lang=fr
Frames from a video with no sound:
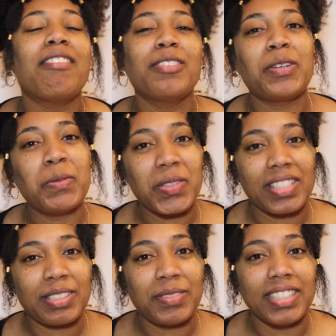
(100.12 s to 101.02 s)
Avant de
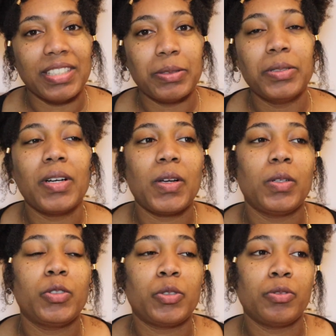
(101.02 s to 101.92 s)
commencer cette vidéo,
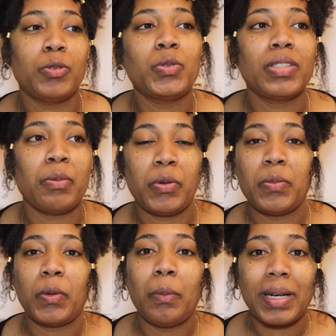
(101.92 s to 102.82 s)
euh, je veux tout
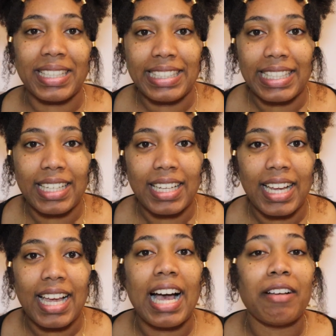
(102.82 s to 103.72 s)
simplement prier
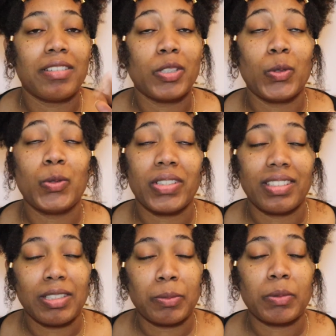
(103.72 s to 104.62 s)
afin que le
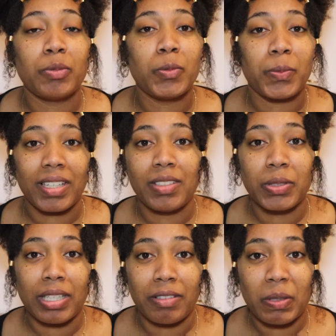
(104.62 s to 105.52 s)
Saint-Esprit puisse
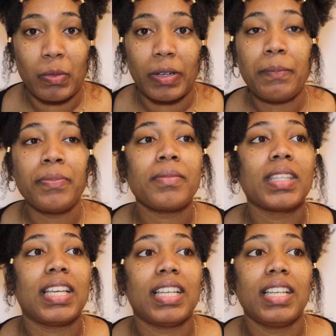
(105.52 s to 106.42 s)
parler au travers de moi.
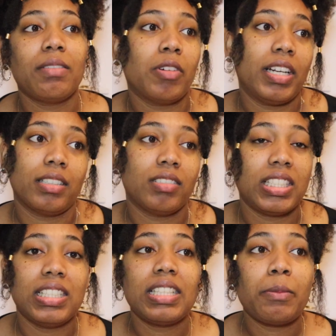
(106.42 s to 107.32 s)
Et voilà,
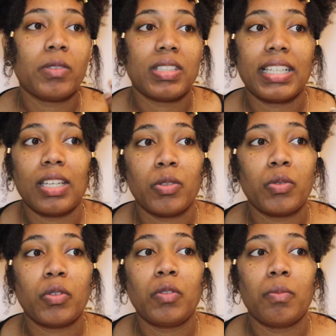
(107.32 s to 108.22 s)
j'ai déjà pensé à
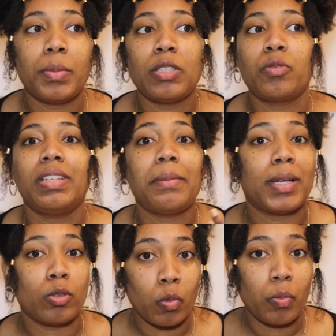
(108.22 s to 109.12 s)
quelques trucs, mais je voulais
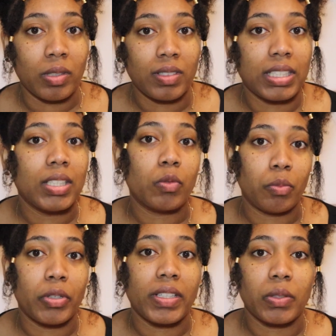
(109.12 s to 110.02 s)
pas trop penser
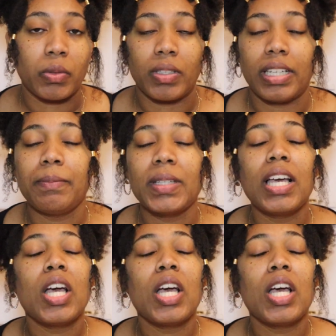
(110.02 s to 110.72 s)
non plus à ces trucs-là.